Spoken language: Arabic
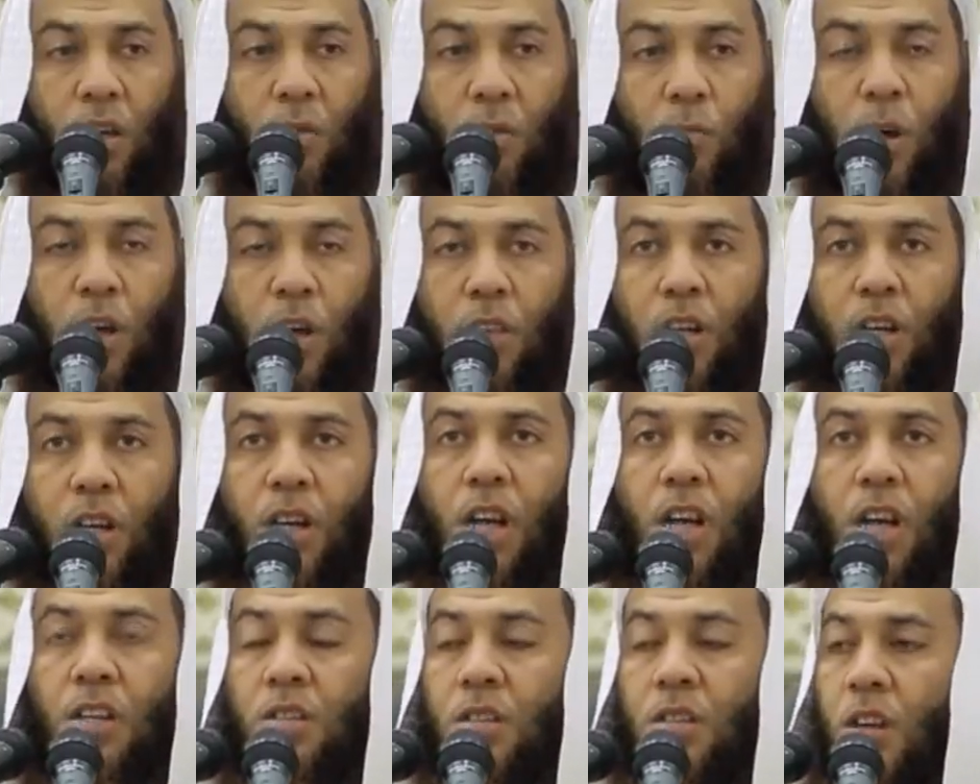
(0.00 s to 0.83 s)
بعض
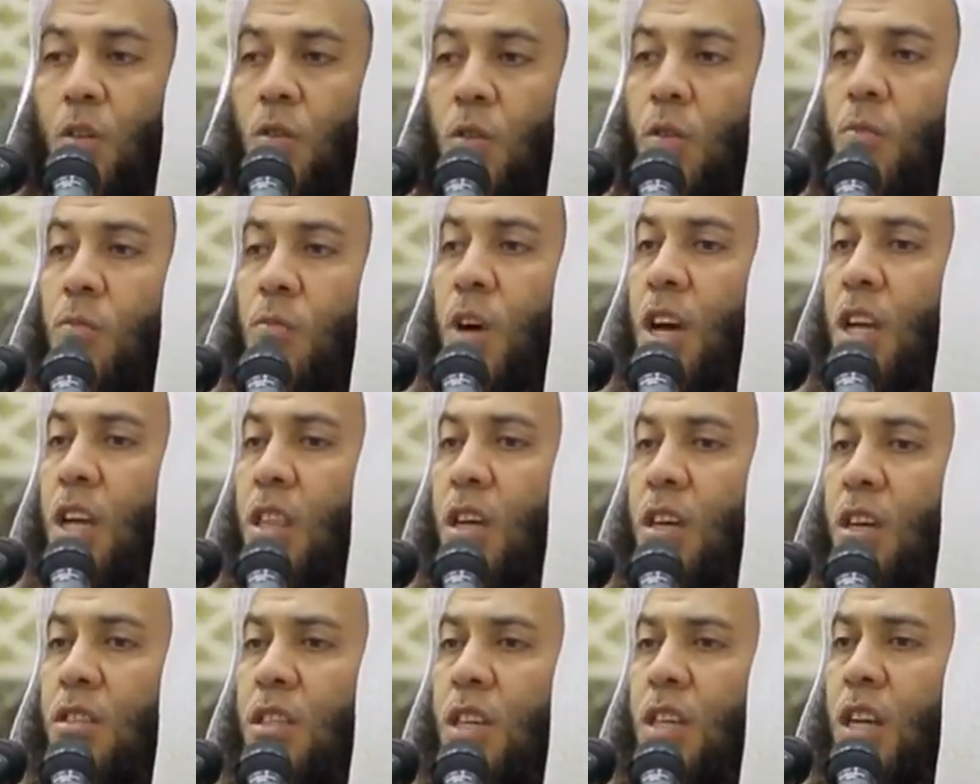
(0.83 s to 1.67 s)
الناس يقول
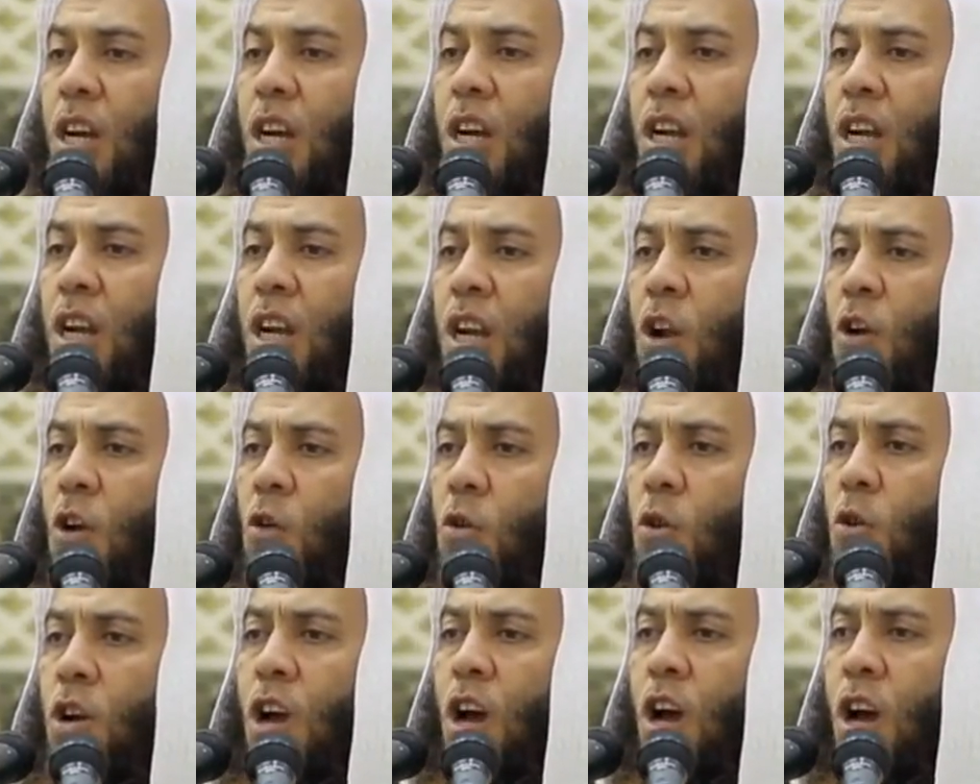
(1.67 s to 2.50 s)
ماذا صنع لنا
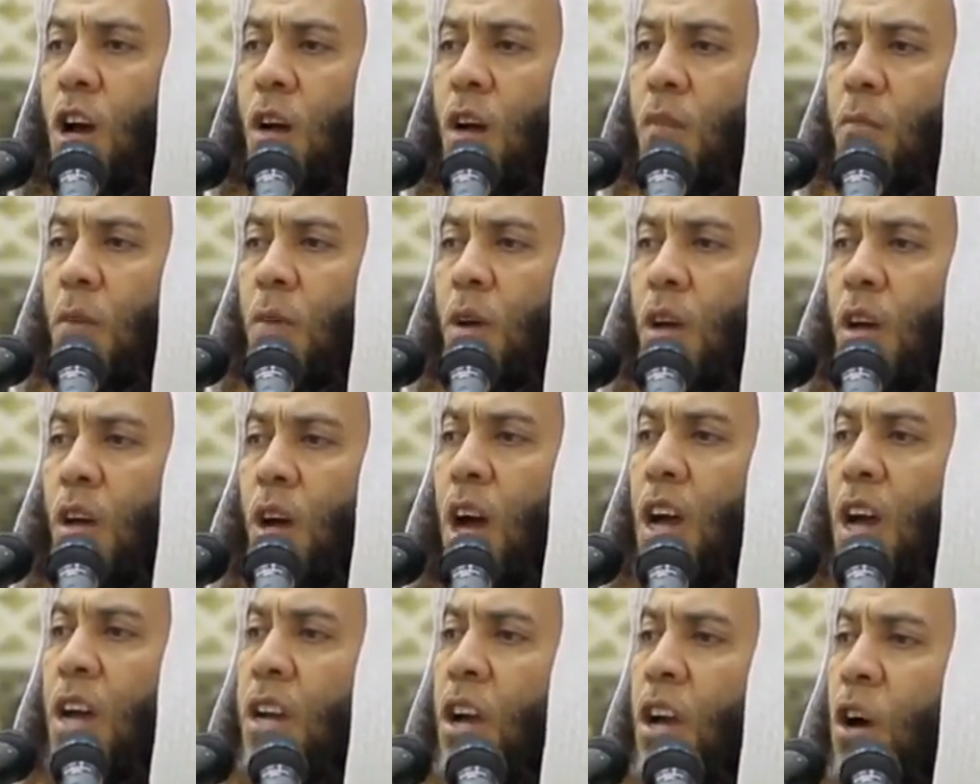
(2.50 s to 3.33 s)
الحكام
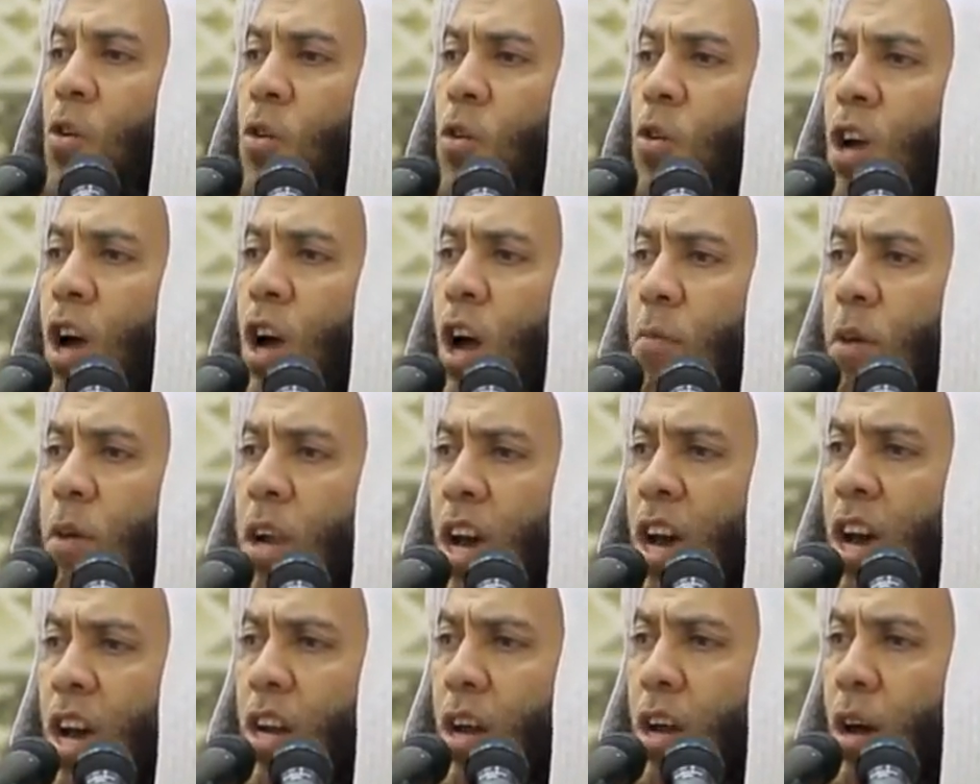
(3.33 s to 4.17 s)
أين حكام
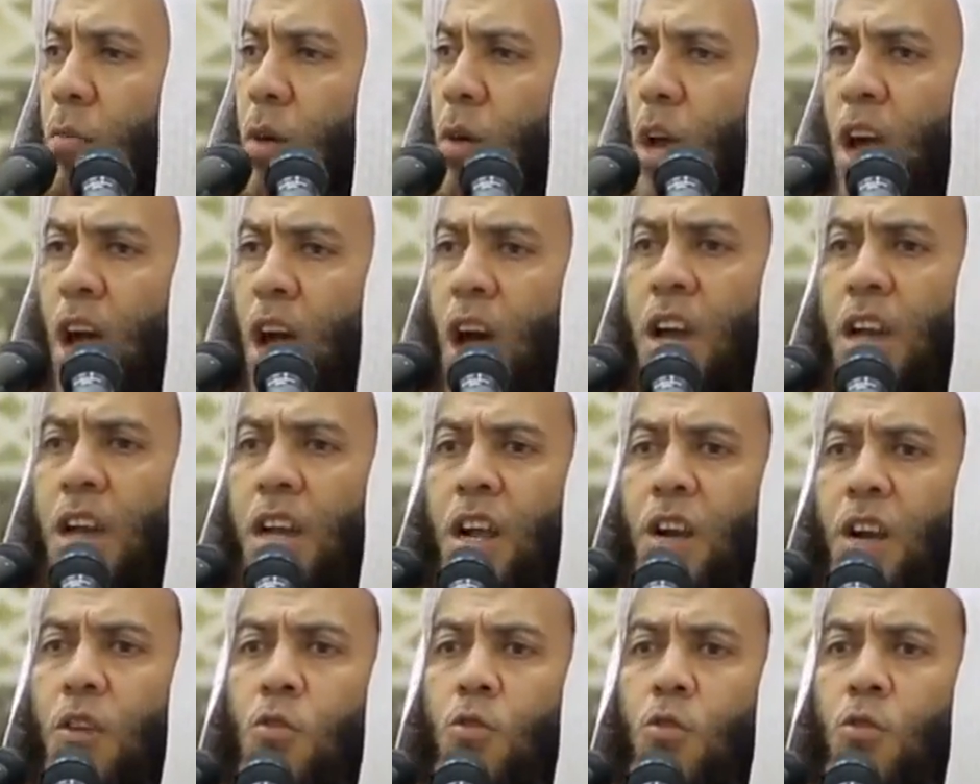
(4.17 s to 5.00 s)
العرب أين
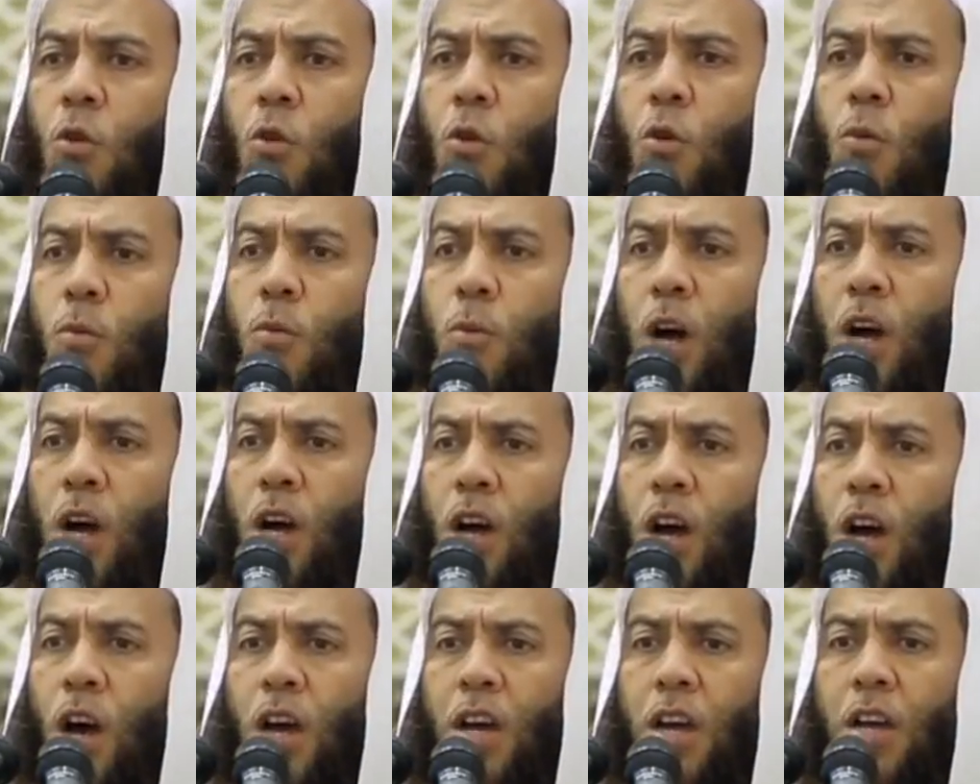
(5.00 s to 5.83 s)
العروبة
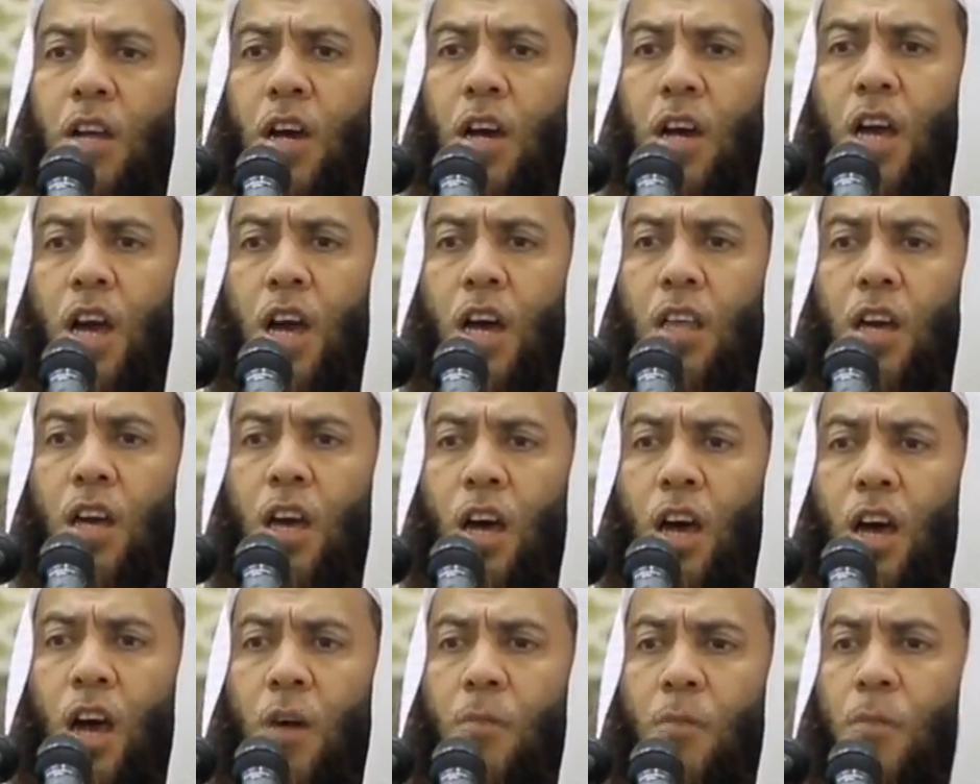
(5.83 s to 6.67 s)
أين
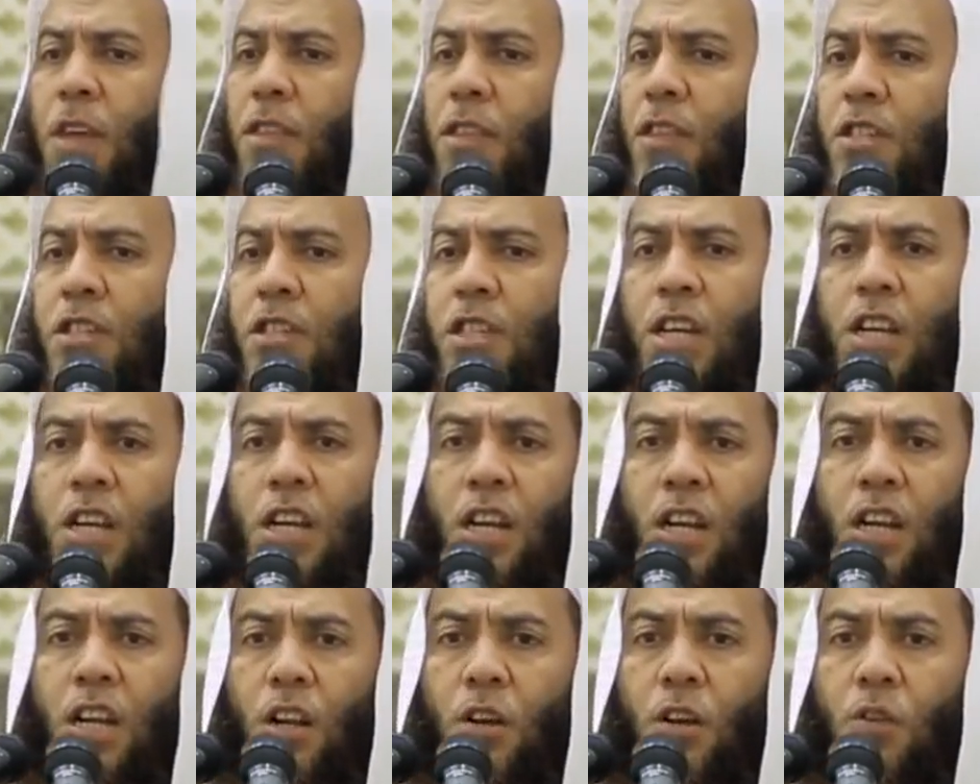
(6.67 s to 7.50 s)
كذا ماذا صنع
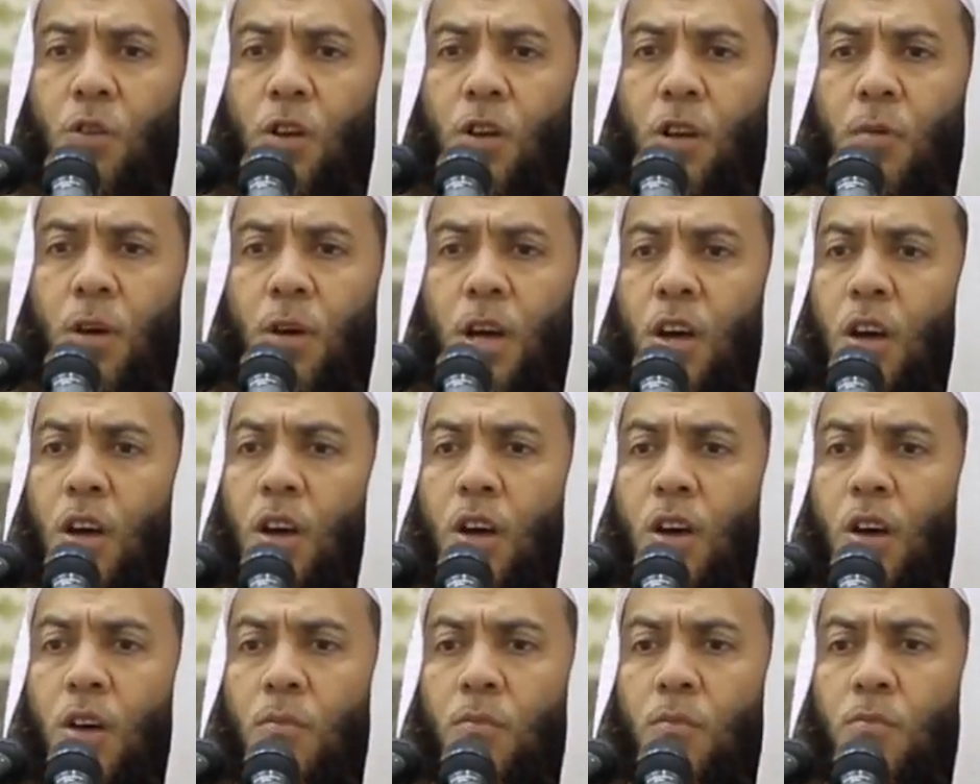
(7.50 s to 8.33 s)
لنا العلماء
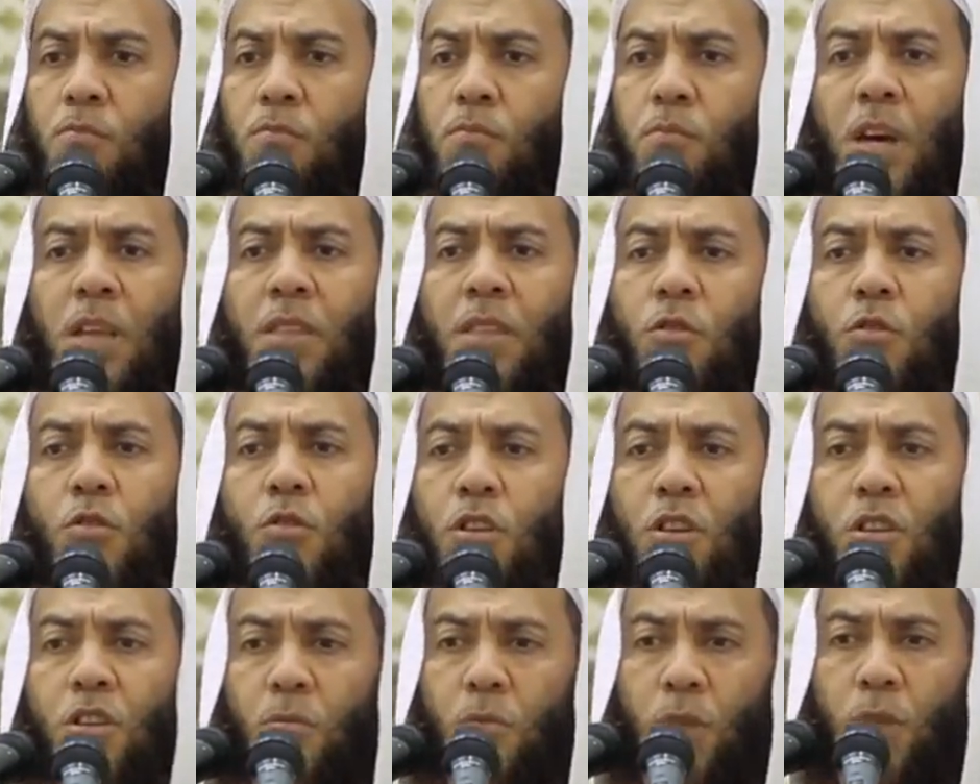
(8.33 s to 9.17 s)
ماذا
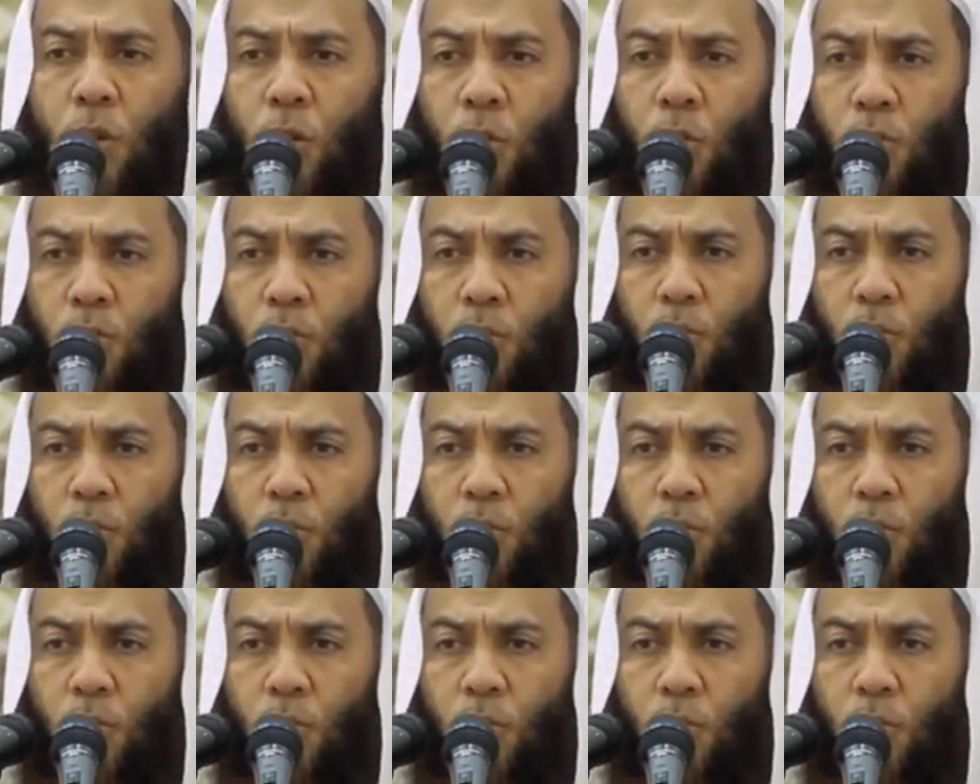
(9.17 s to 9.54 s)
تريد منهم